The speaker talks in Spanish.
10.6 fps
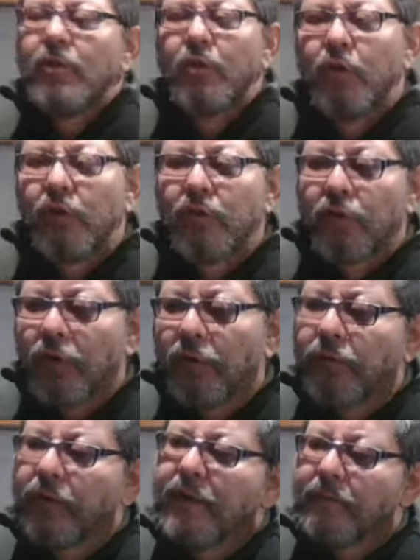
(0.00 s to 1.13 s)
con
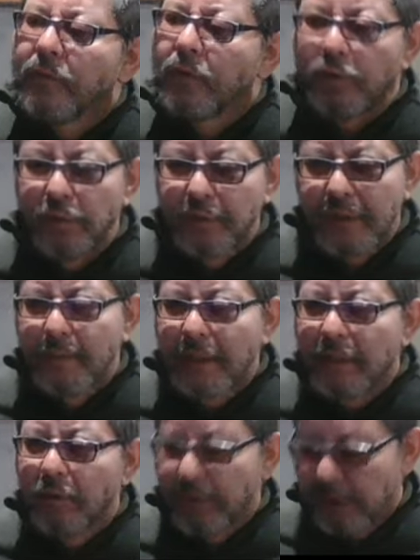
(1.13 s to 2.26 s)
Rofi, con un tema
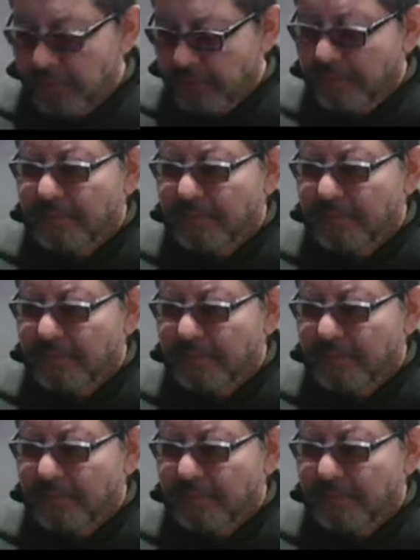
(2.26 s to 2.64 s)
colorido